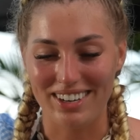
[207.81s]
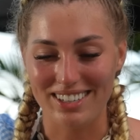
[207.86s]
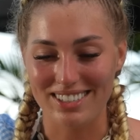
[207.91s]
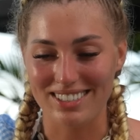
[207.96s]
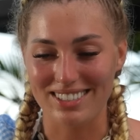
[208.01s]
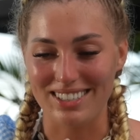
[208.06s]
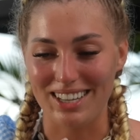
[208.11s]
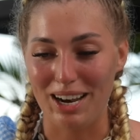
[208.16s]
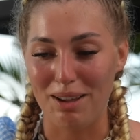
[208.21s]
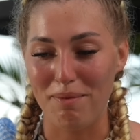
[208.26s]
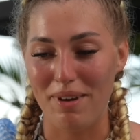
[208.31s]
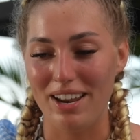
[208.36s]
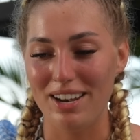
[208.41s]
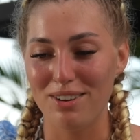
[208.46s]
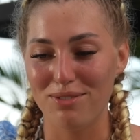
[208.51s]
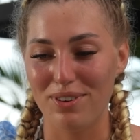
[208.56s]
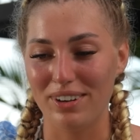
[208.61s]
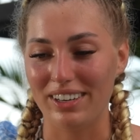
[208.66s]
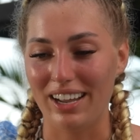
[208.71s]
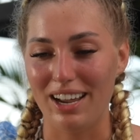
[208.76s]
dass es dann im
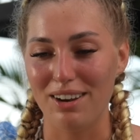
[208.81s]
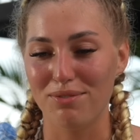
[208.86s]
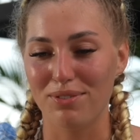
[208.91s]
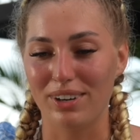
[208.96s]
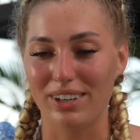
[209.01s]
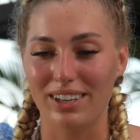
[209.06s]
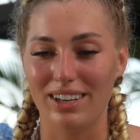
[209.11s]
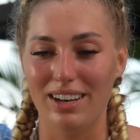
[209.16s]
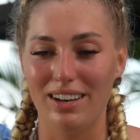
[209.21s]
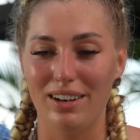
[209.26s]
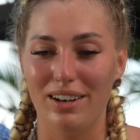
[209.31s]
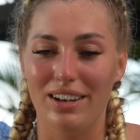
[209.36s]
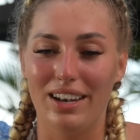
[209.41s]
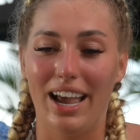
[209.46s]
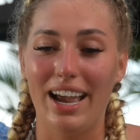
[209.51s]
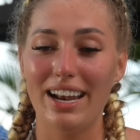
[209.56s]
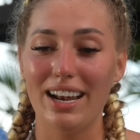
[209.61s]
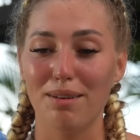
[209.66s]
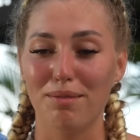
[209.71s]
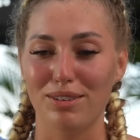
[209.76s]
Endeffekt einfach
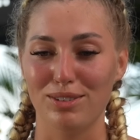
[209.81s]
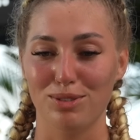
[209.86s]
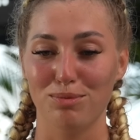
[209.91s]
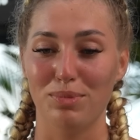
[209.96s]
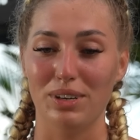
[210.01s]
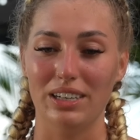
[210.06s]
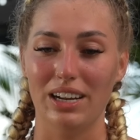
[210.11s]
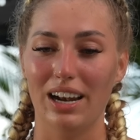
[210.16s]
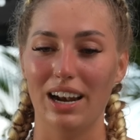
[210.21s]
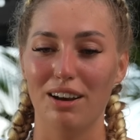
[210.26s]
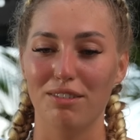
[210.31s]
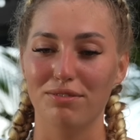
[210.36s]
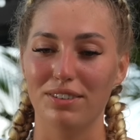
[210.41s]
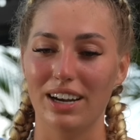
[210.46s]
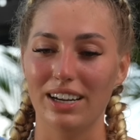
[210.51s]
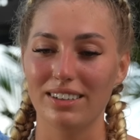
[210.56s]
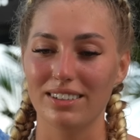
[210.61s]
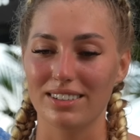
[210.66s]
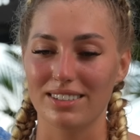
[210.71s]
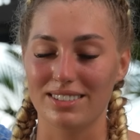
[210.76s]
leider was ein banaler
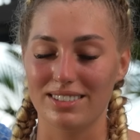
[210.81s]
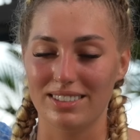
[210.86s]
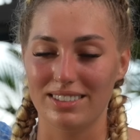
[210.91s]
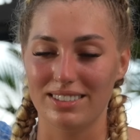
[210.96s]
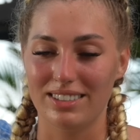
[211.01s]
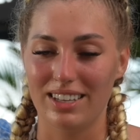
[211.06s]
Fakt ist,